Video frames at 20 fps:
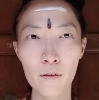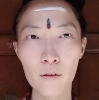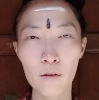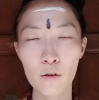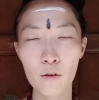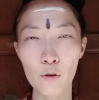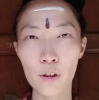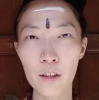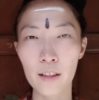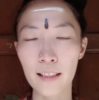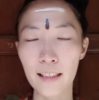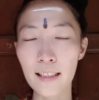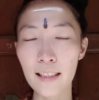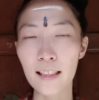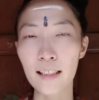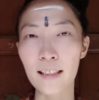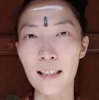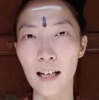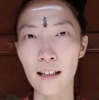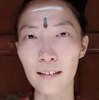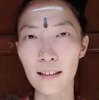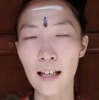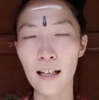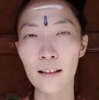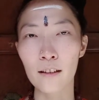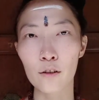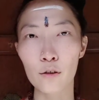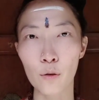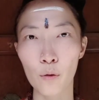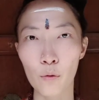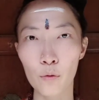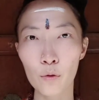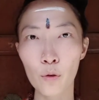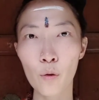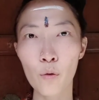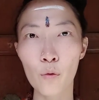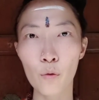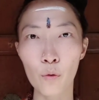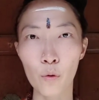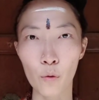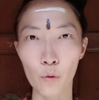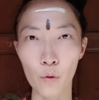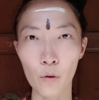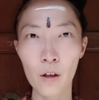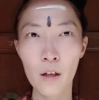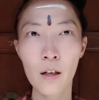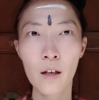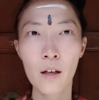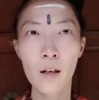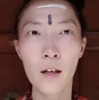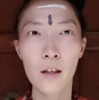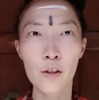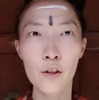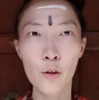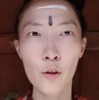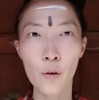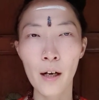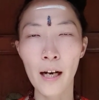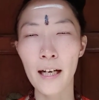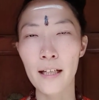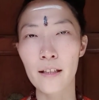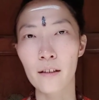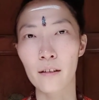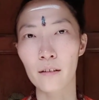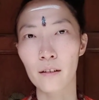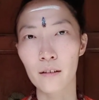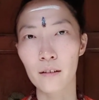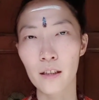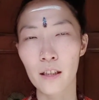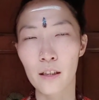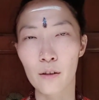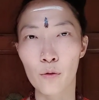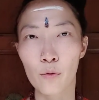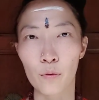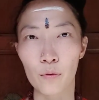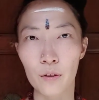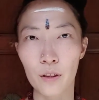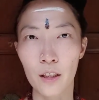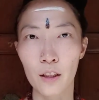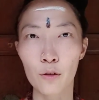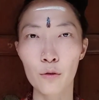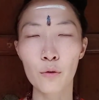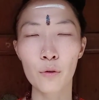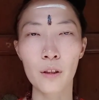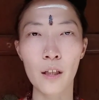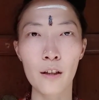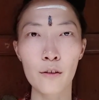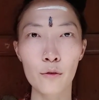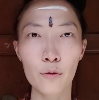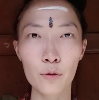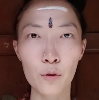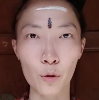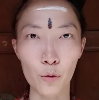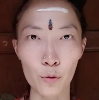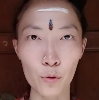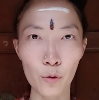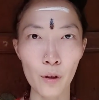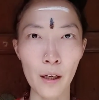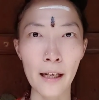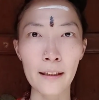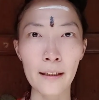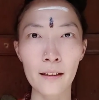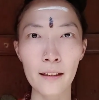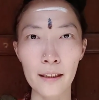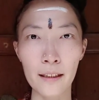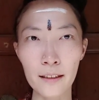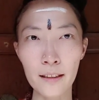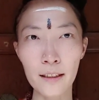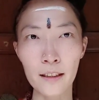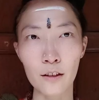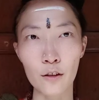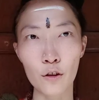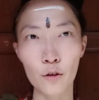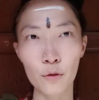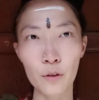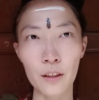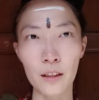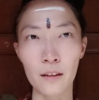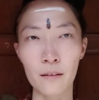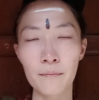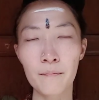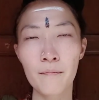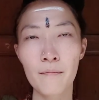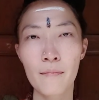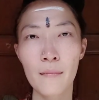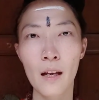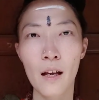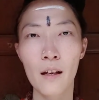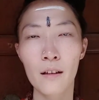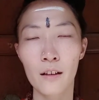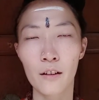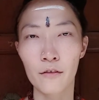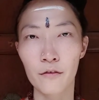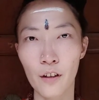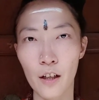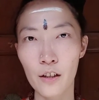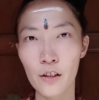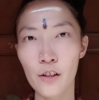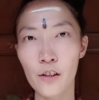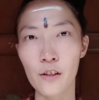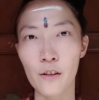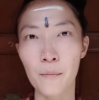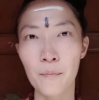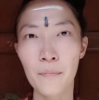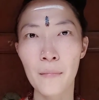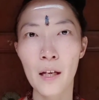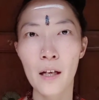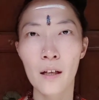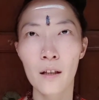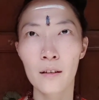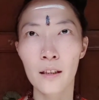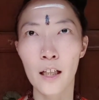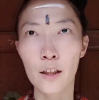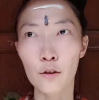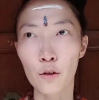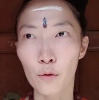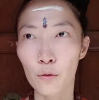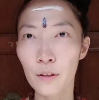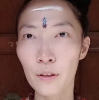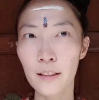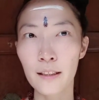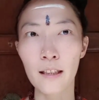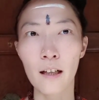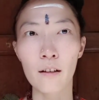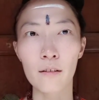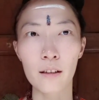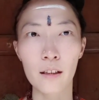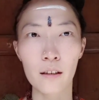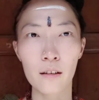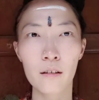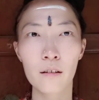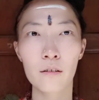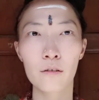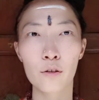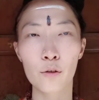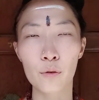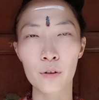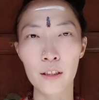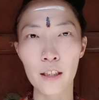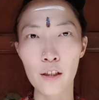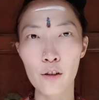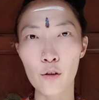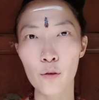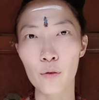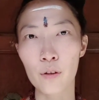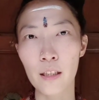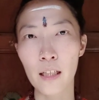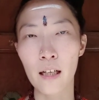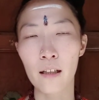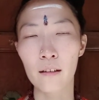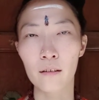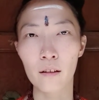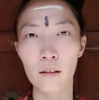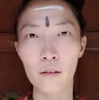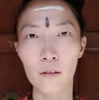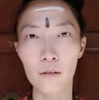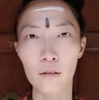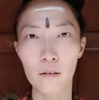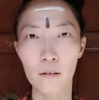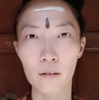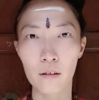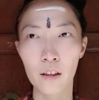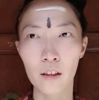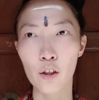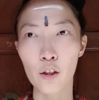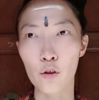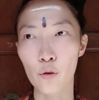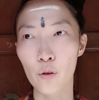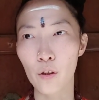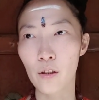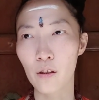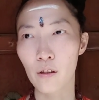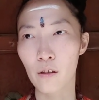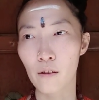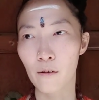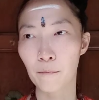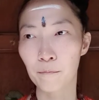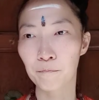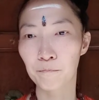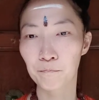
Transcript: 就是极其强大的从痛苦受害者的这种情绪当中走出来的灵性修行的方式。他从小呢就接受这样的，可以说是，